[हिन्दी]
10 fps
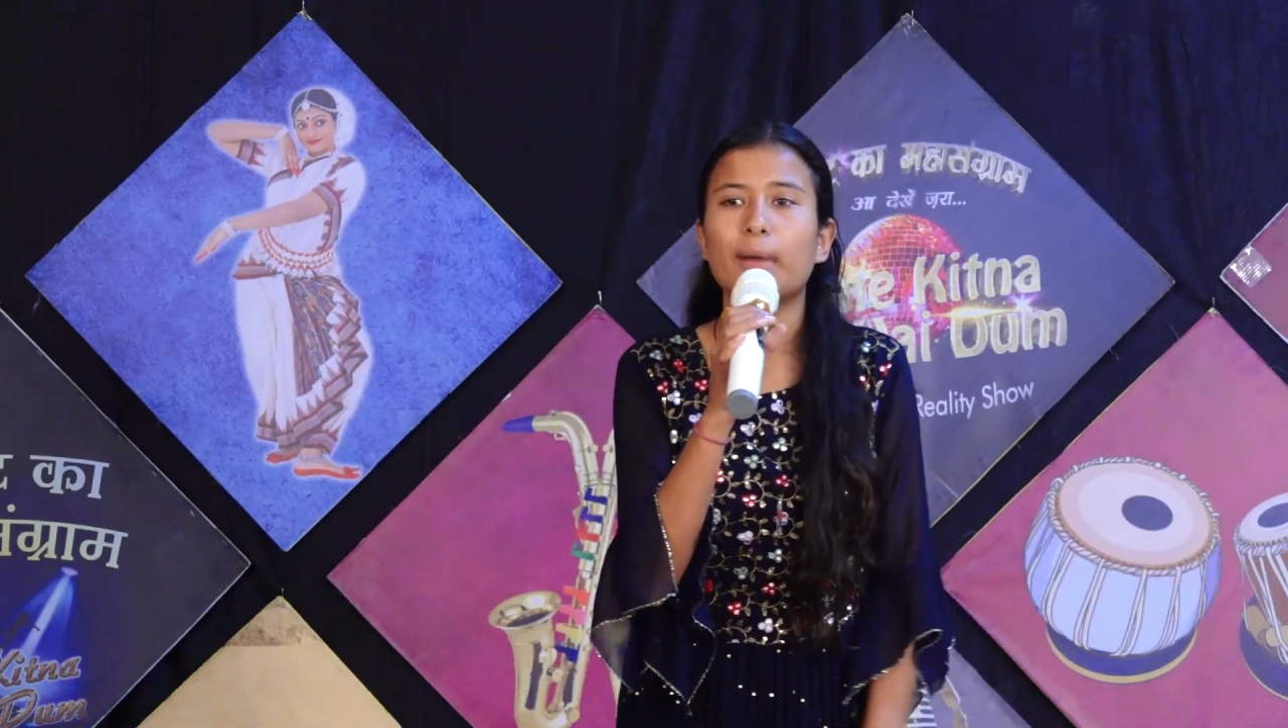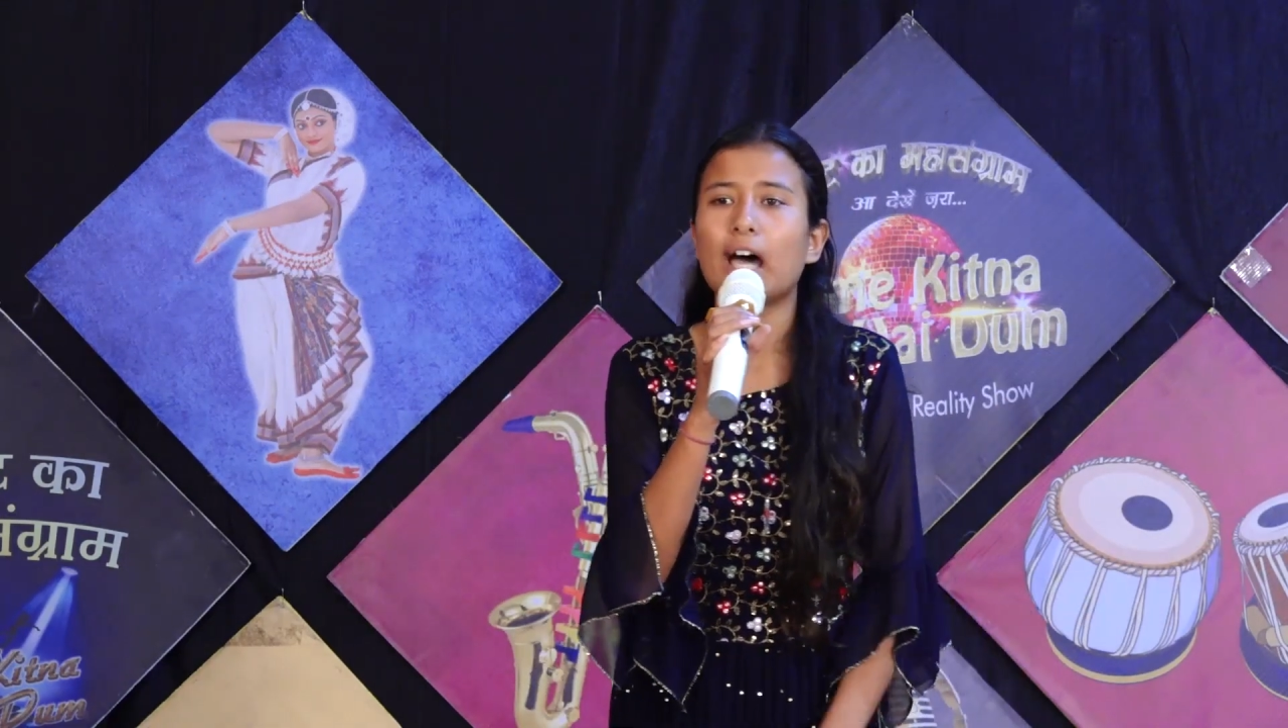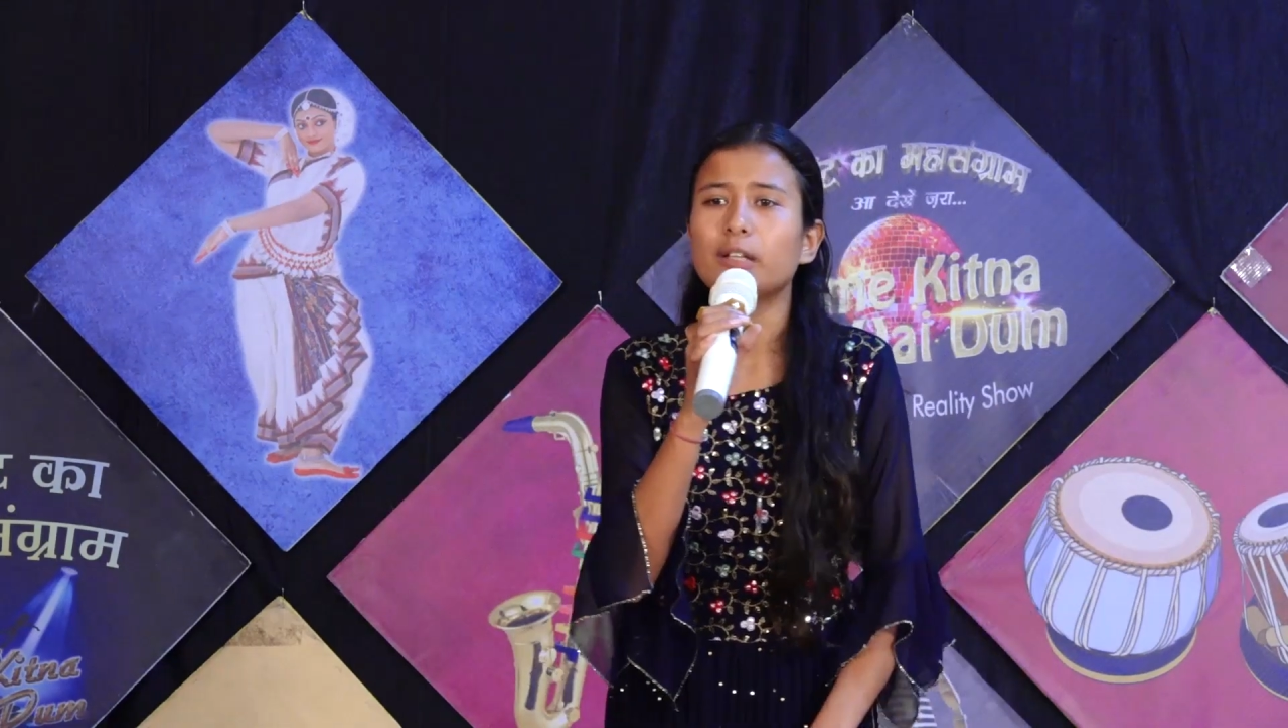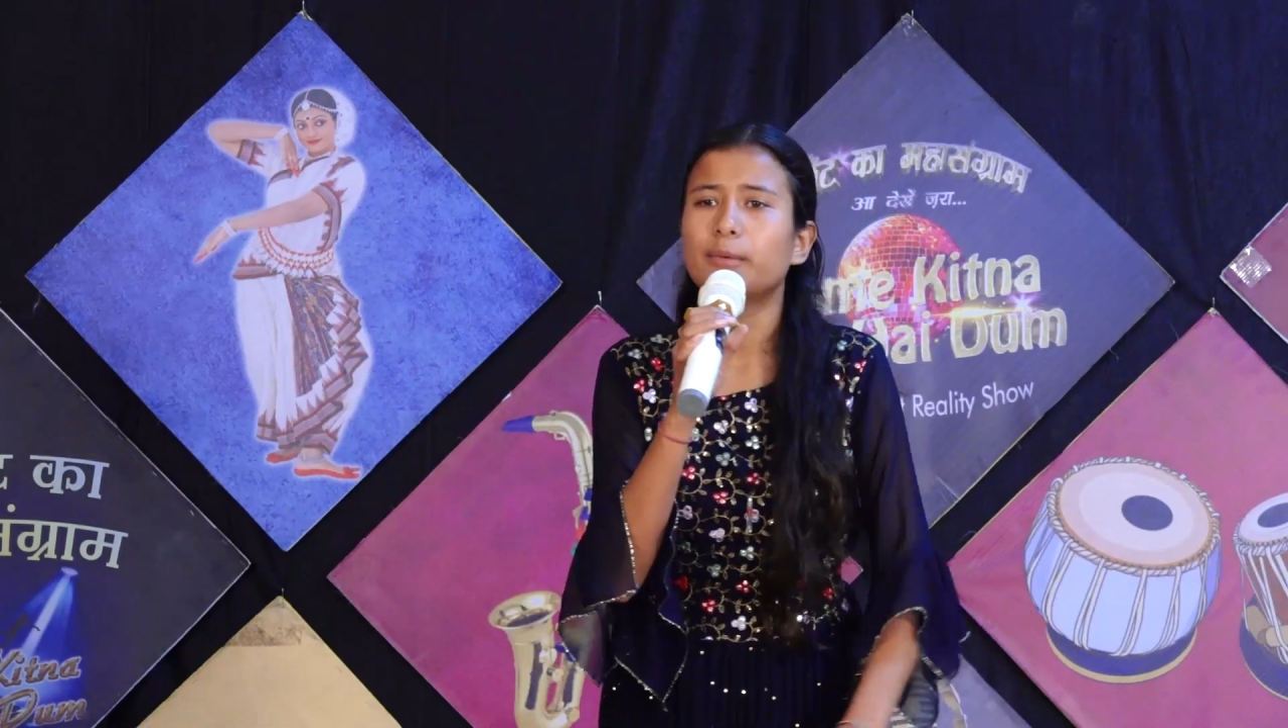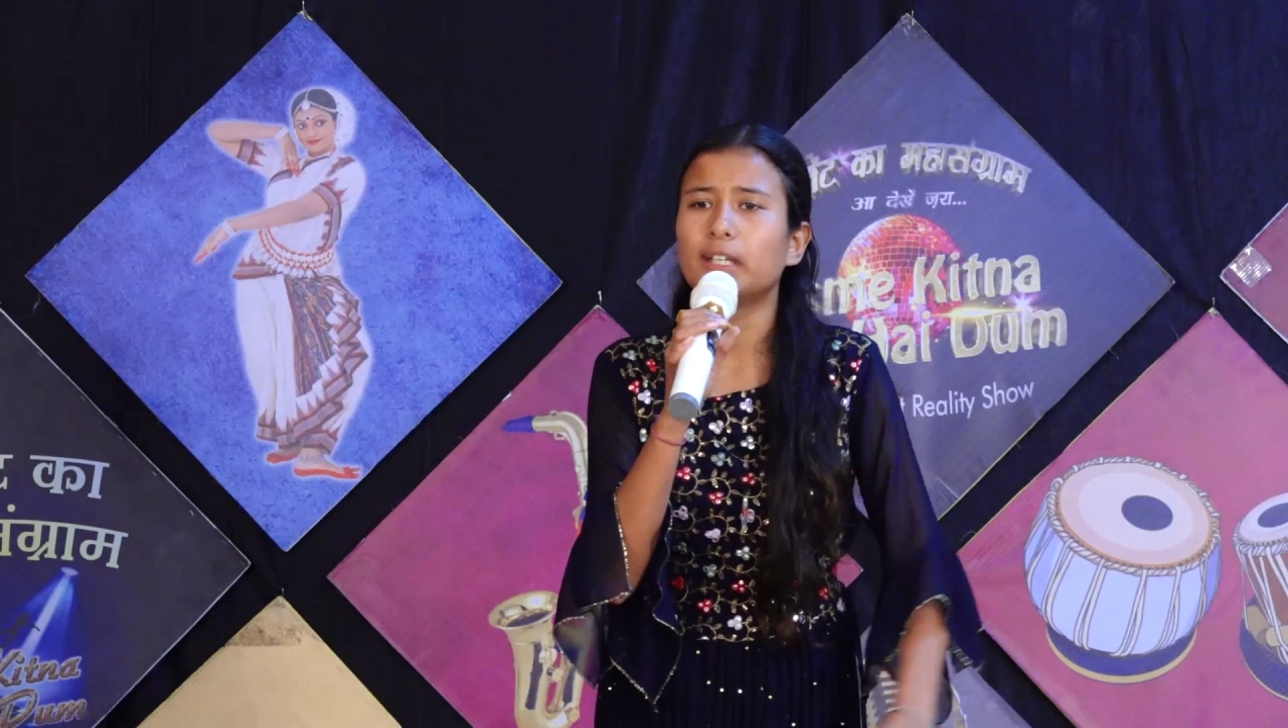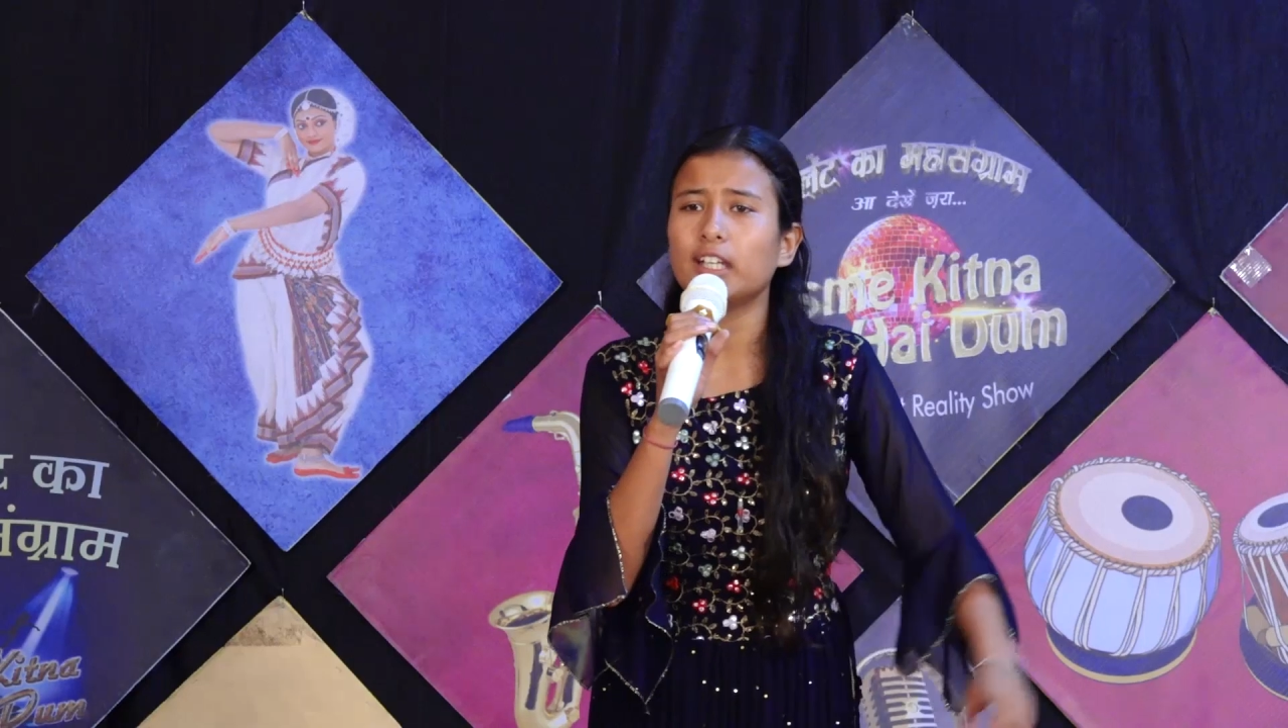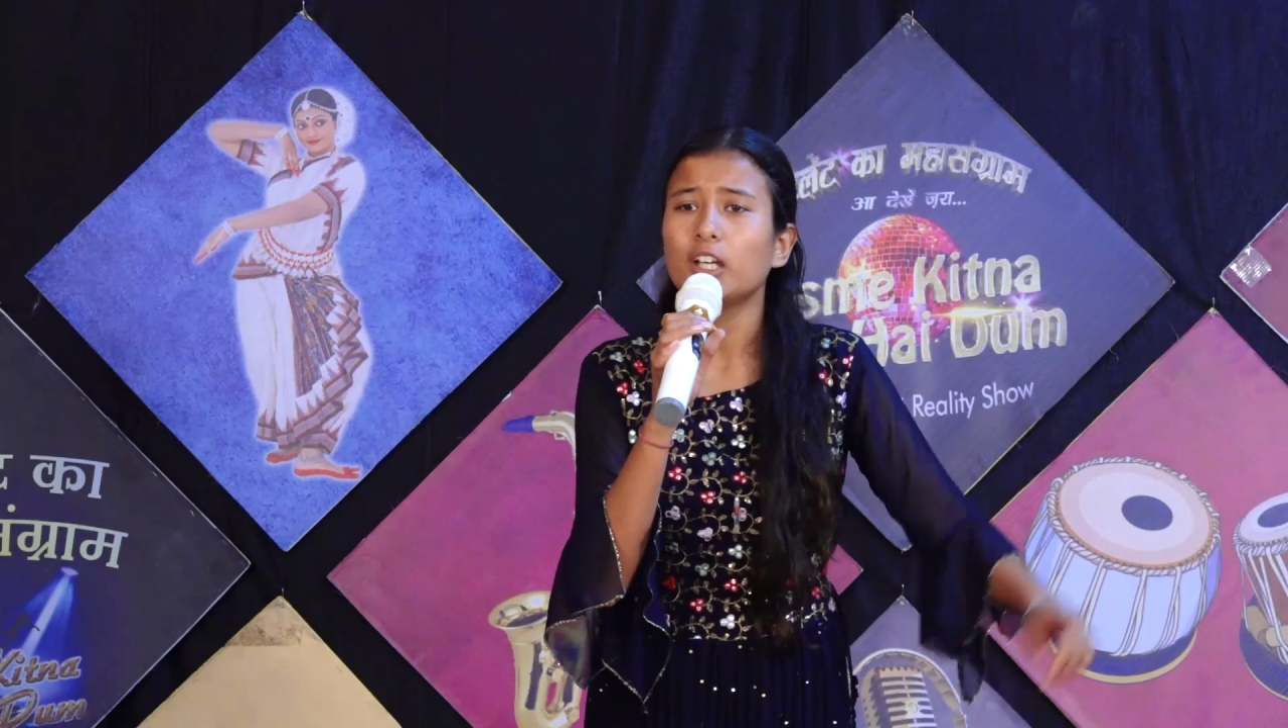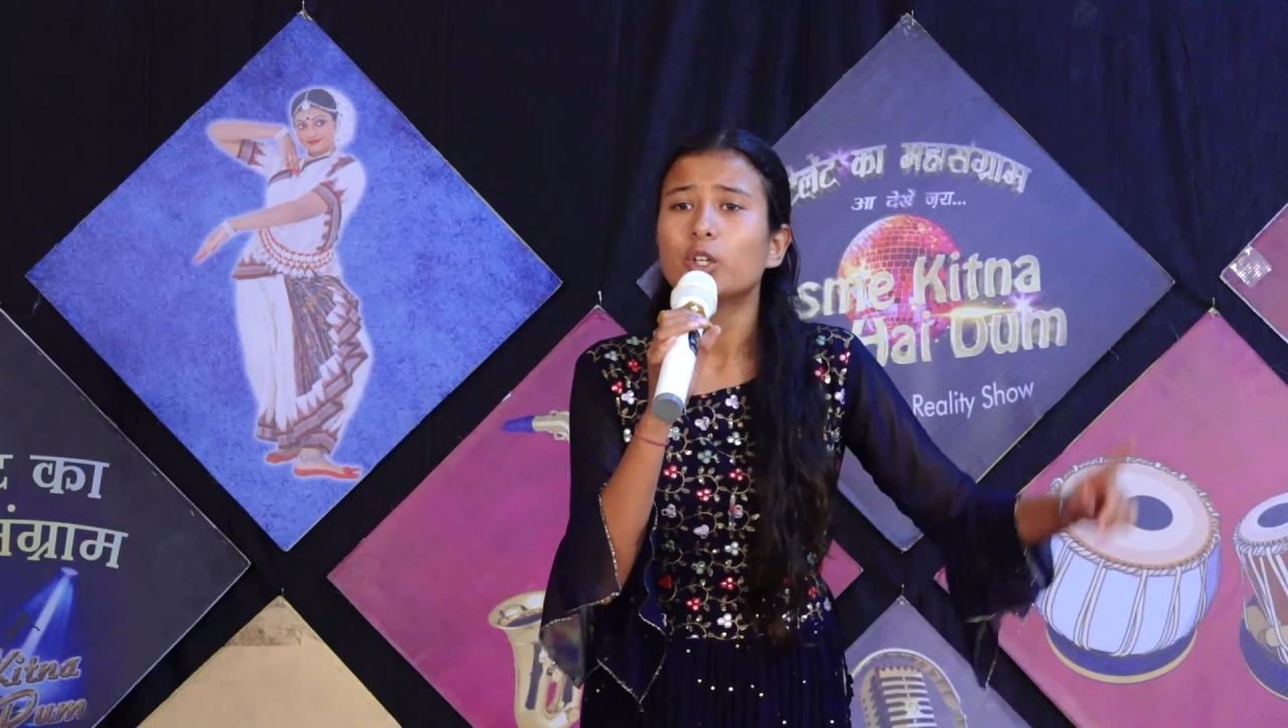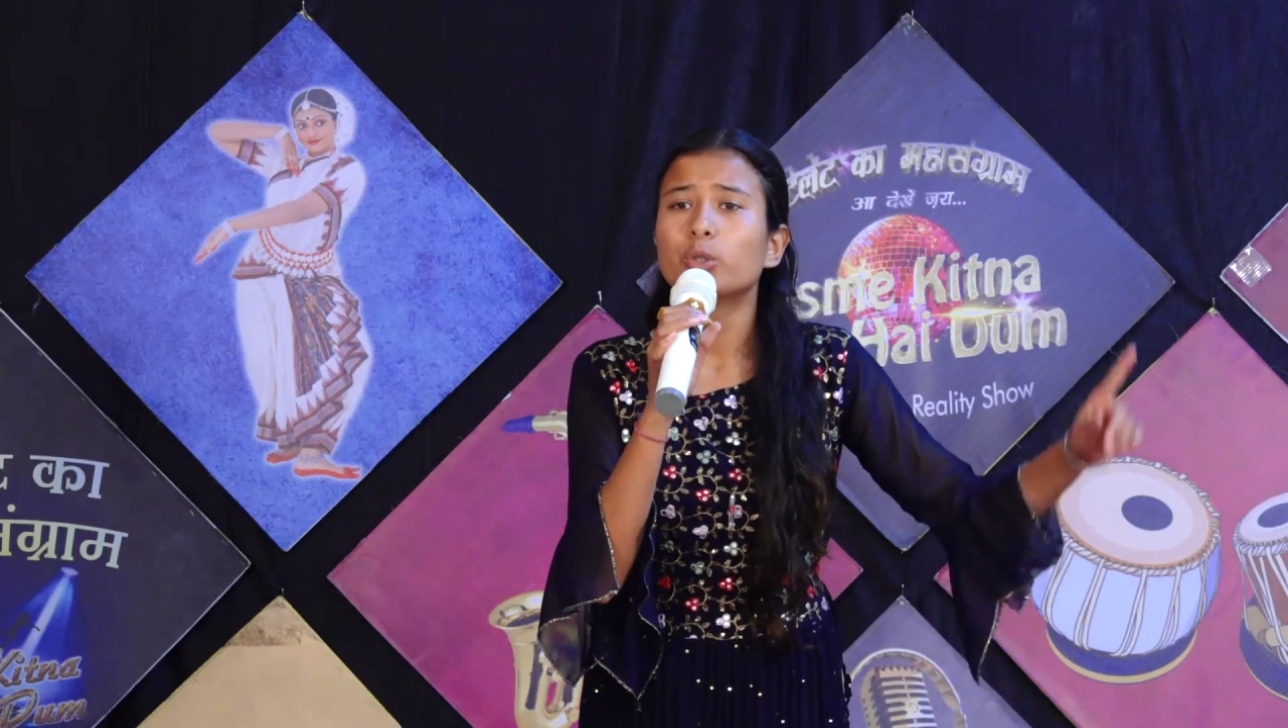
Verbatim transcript: बाद भी